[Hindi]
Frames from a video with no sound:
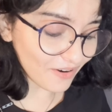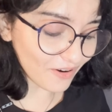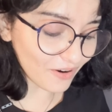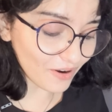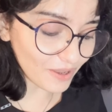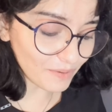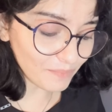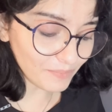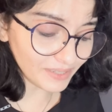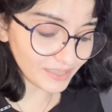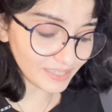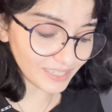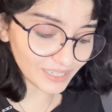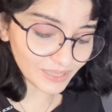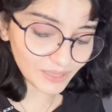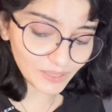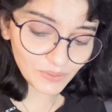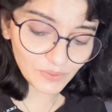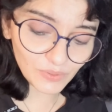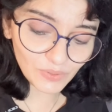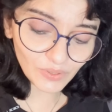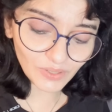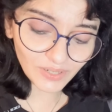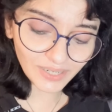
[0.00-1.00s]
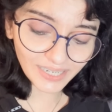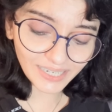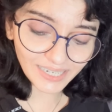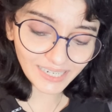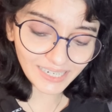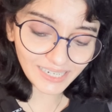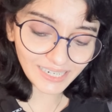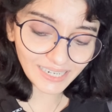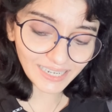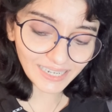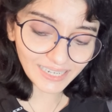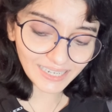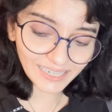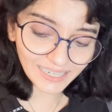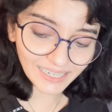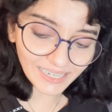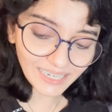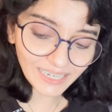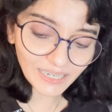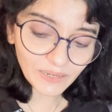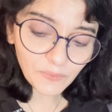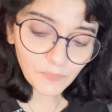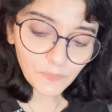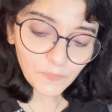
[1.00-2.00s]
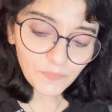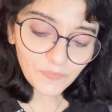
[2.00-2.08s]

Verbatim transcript: और मैं देखती हूँ तो कहीं ना कहीं